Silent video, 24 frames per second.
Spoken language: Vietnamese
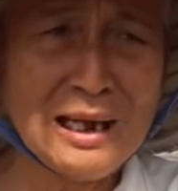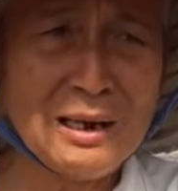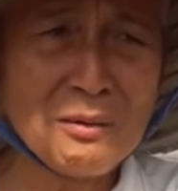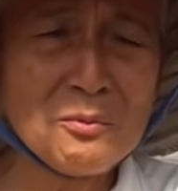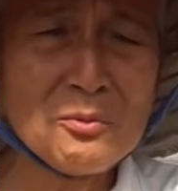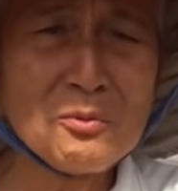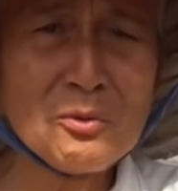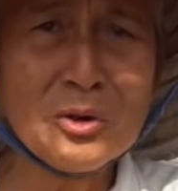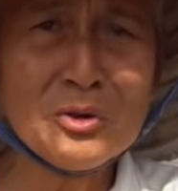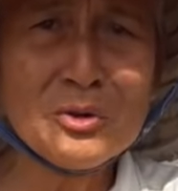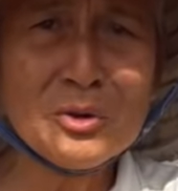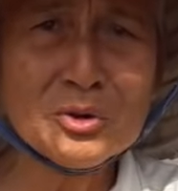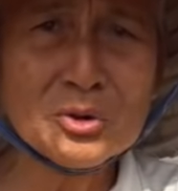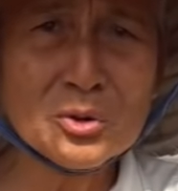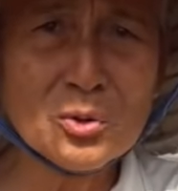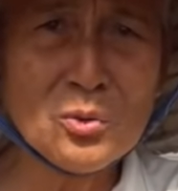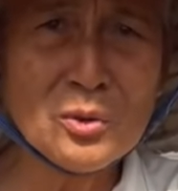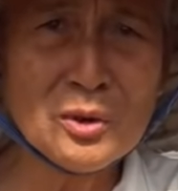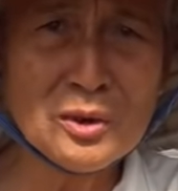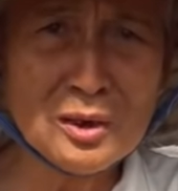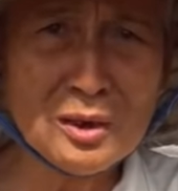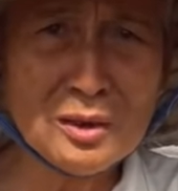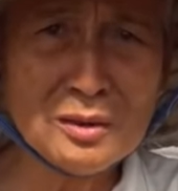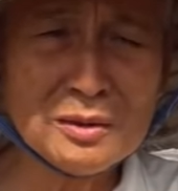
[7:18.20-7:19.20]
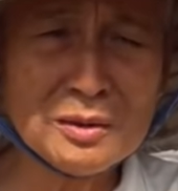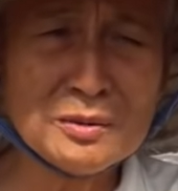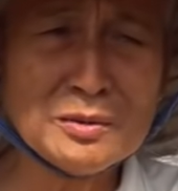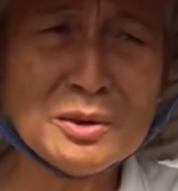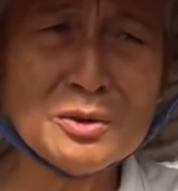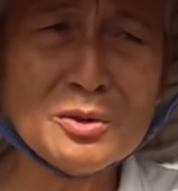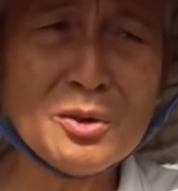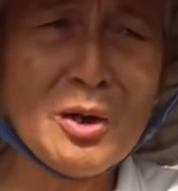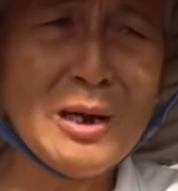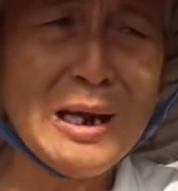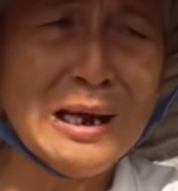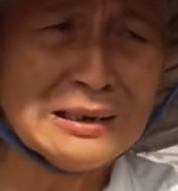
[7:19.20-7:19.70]
thắng gửi cho tôi đó nhiều
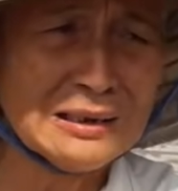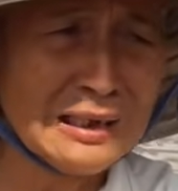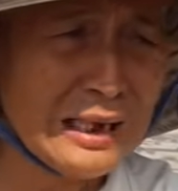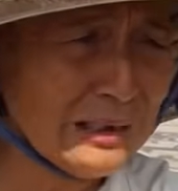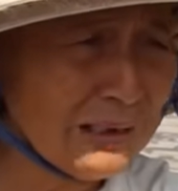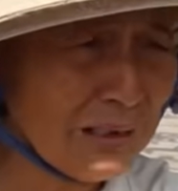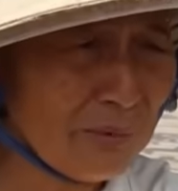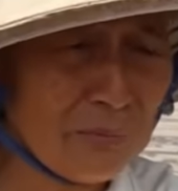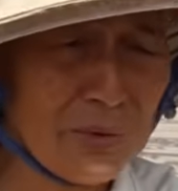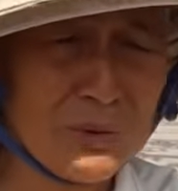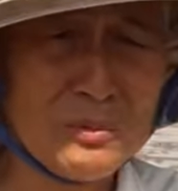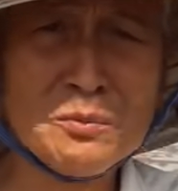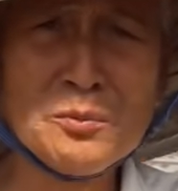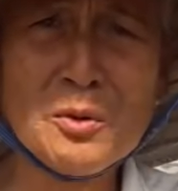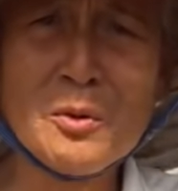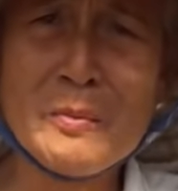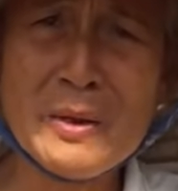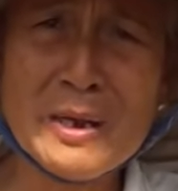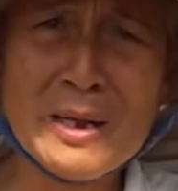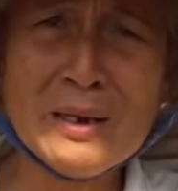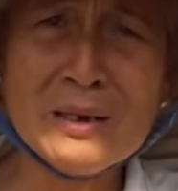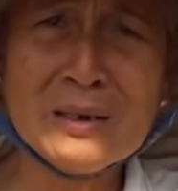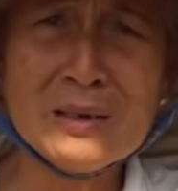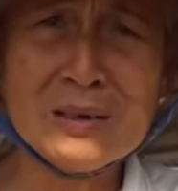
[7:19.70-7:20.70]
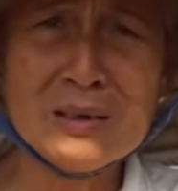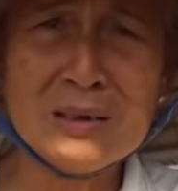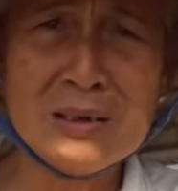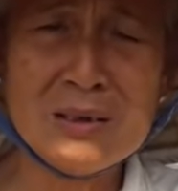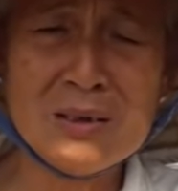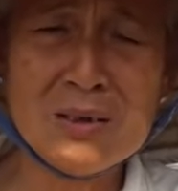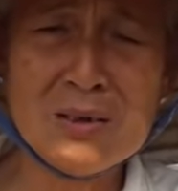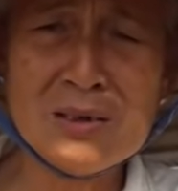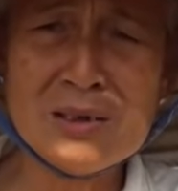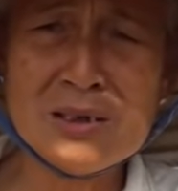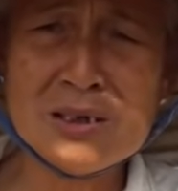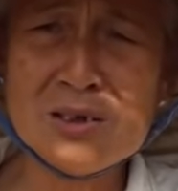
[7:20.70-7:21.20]
nói thằng thắng thì mình không có biết
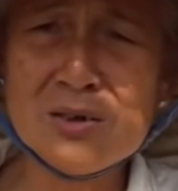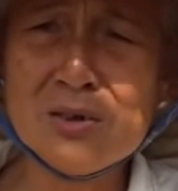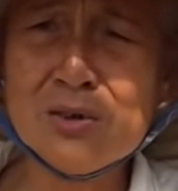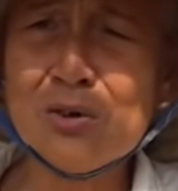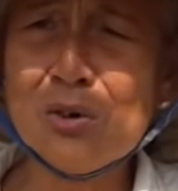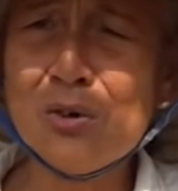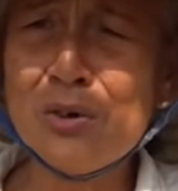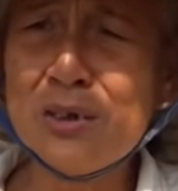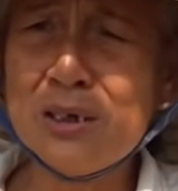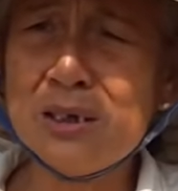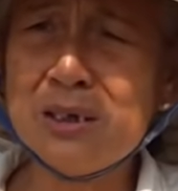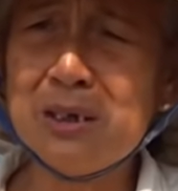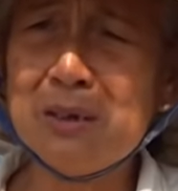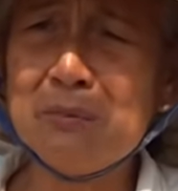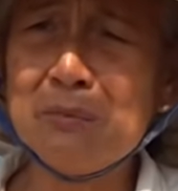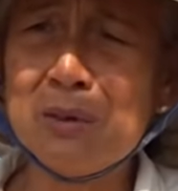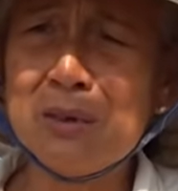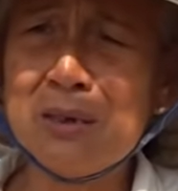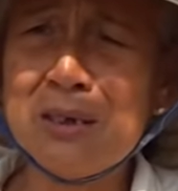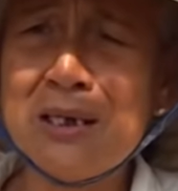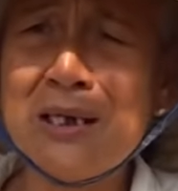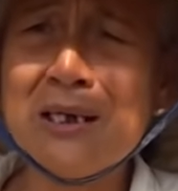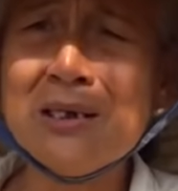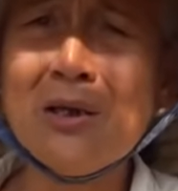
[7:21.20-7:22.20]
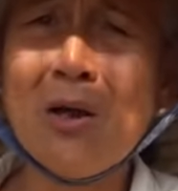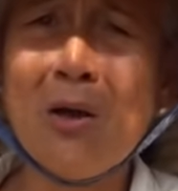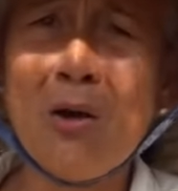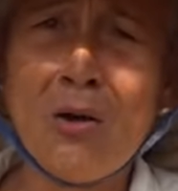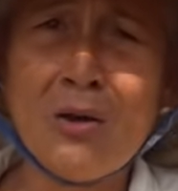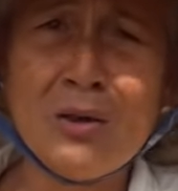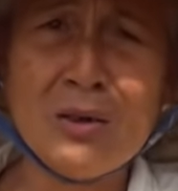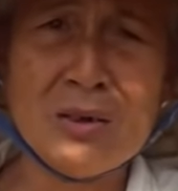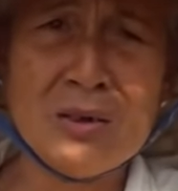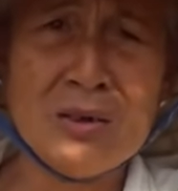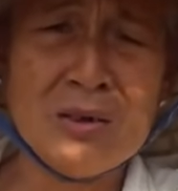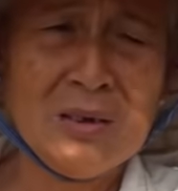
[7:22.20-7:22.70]
dạ nó chỉ có nói gì thì mình nghe
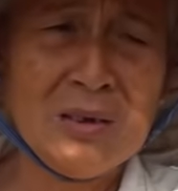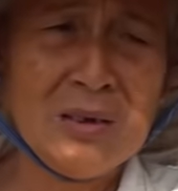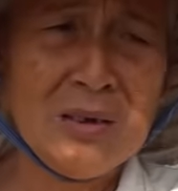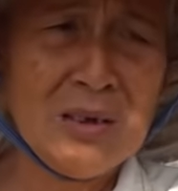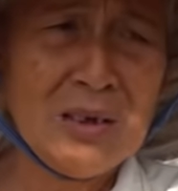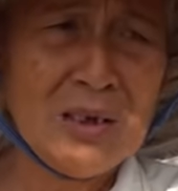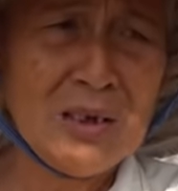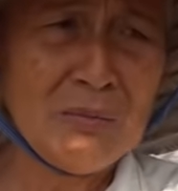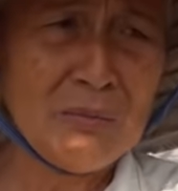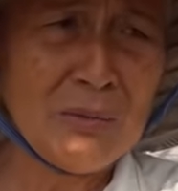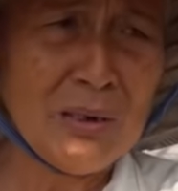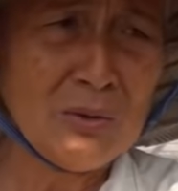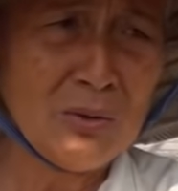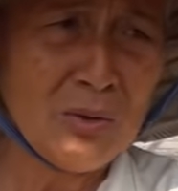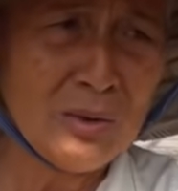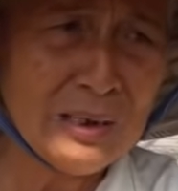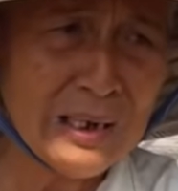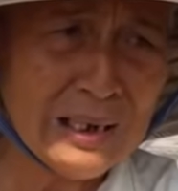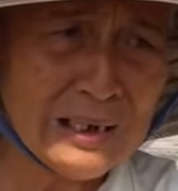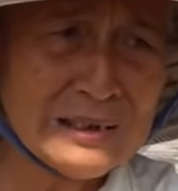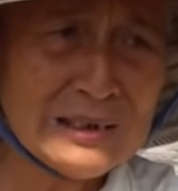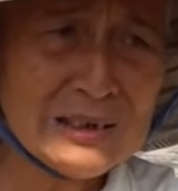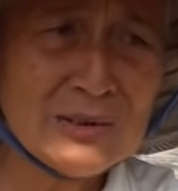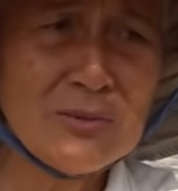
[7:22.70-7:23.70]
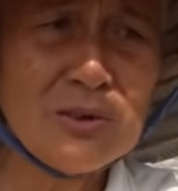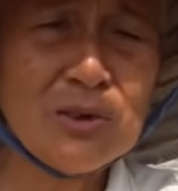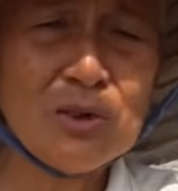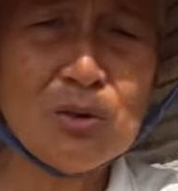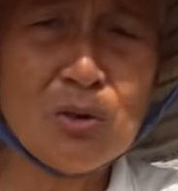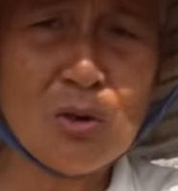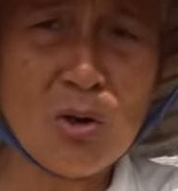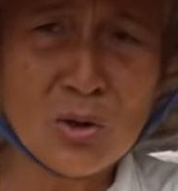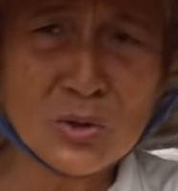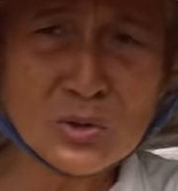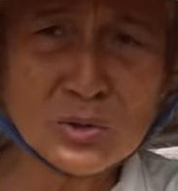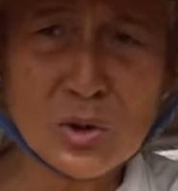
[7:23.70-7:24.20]
thôi nhưng mà gửi 2 triệu thì
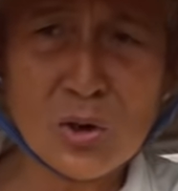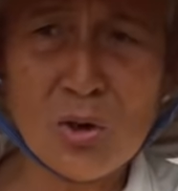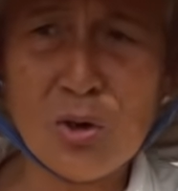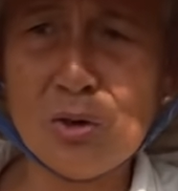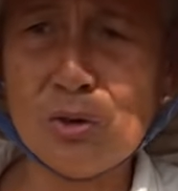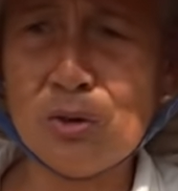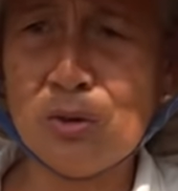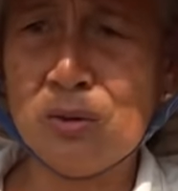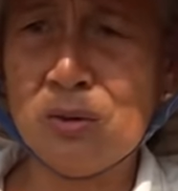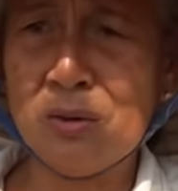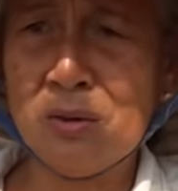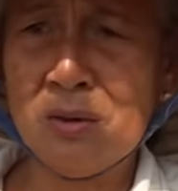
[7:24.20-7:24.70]
có rồi